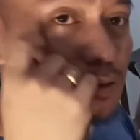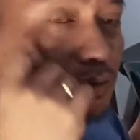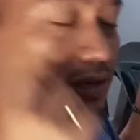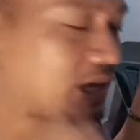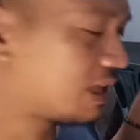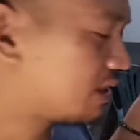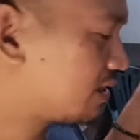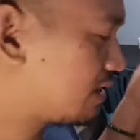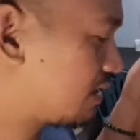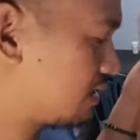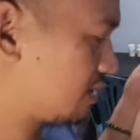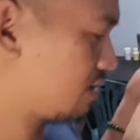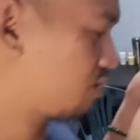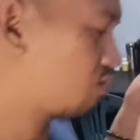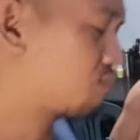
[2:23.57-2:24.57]
tag-ulan.
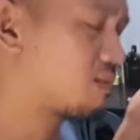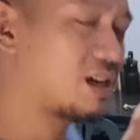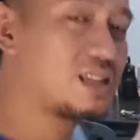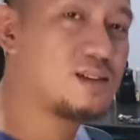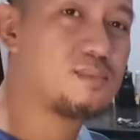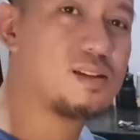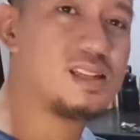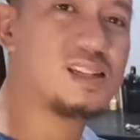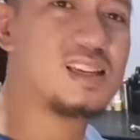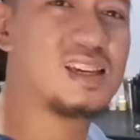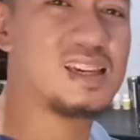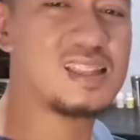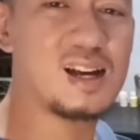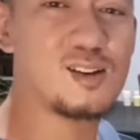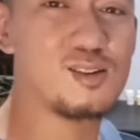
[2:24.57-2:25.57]
Yung mga
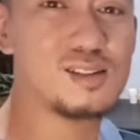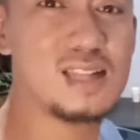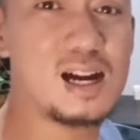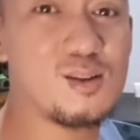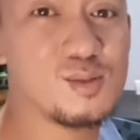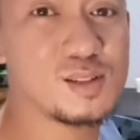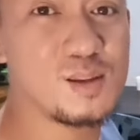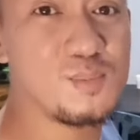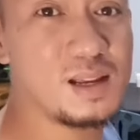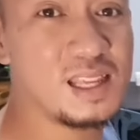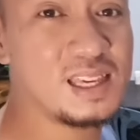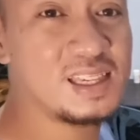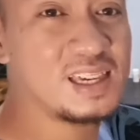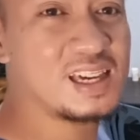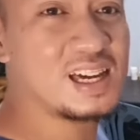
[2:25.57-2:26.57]
nakikita kong dahon sa
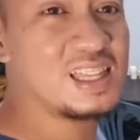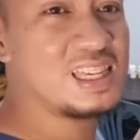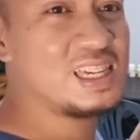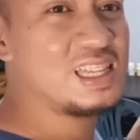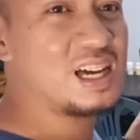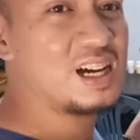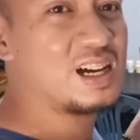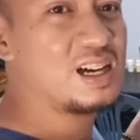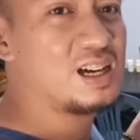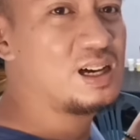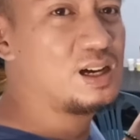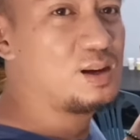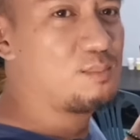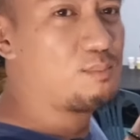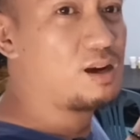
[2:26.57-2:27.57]
palengke kanina,
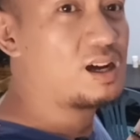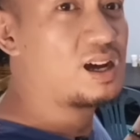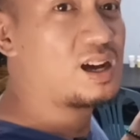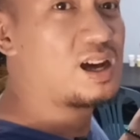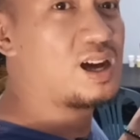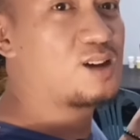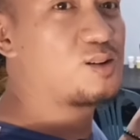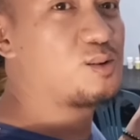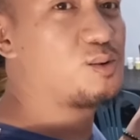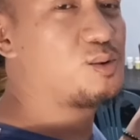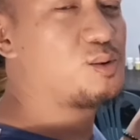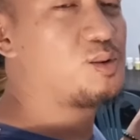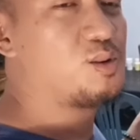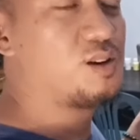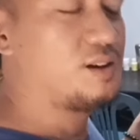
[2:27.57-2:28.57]
baka ka
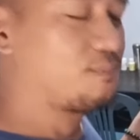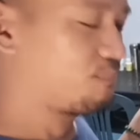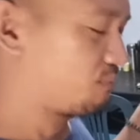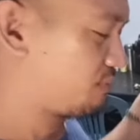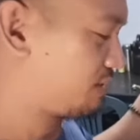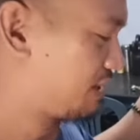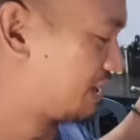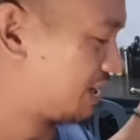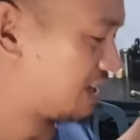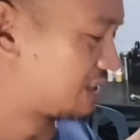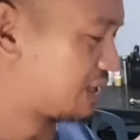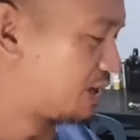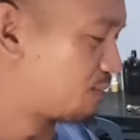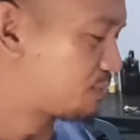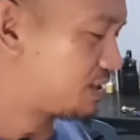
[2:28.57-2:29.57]
ako
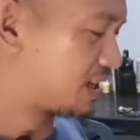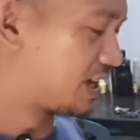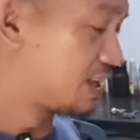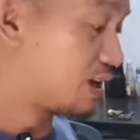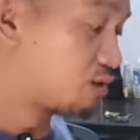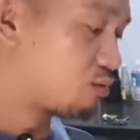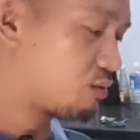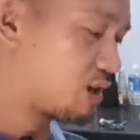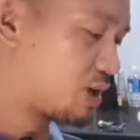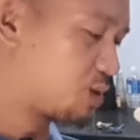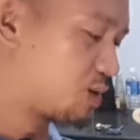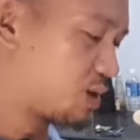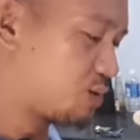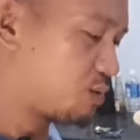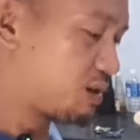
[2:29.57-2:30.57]
natalamsikan ng kung
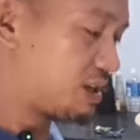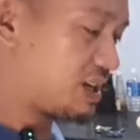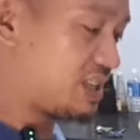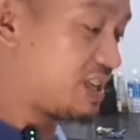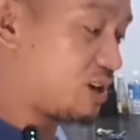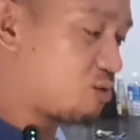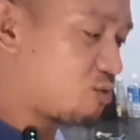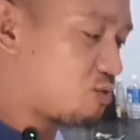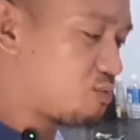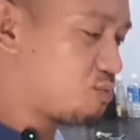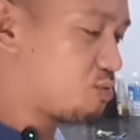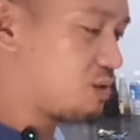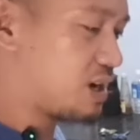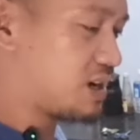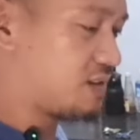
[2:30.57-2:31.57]
ano-ano, kaya hindi ako
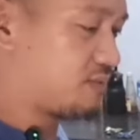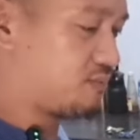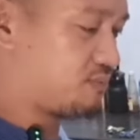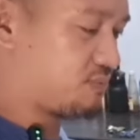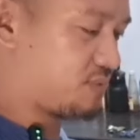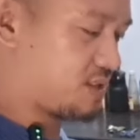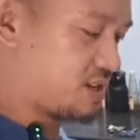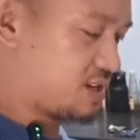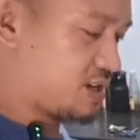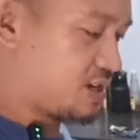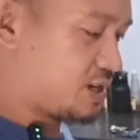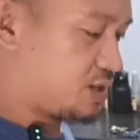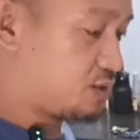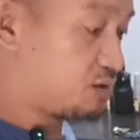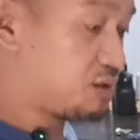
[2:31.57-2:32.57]
kumuha.
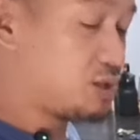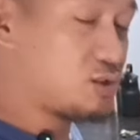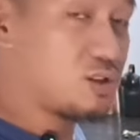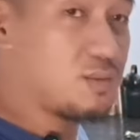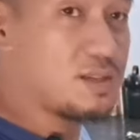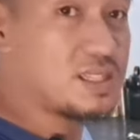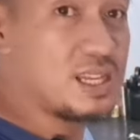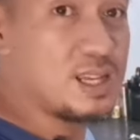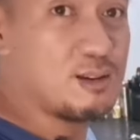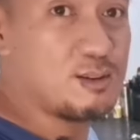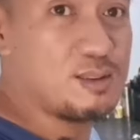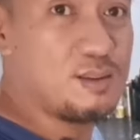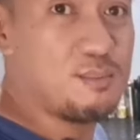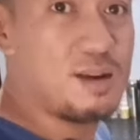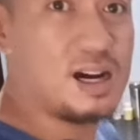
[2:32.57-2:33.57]
Yung dito naman sa
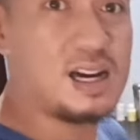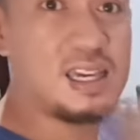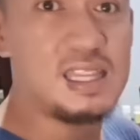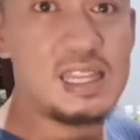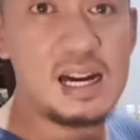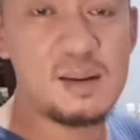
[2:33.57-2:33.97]
likod ng bahay